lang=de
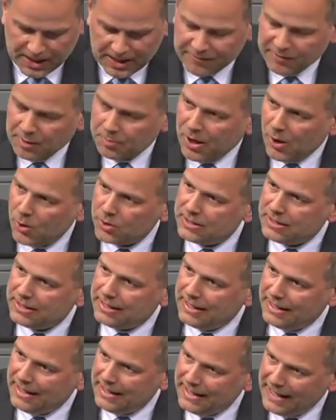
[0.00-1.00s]
Wir brauchen
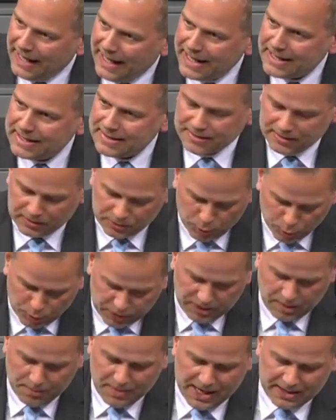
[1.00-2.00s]
echt
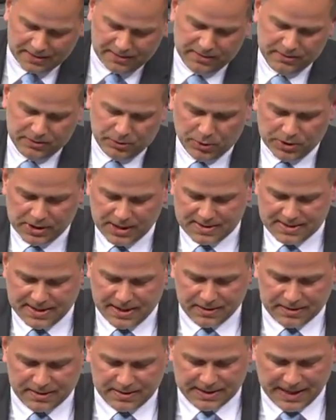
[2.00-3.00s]
gut gemachte Gründerzentren,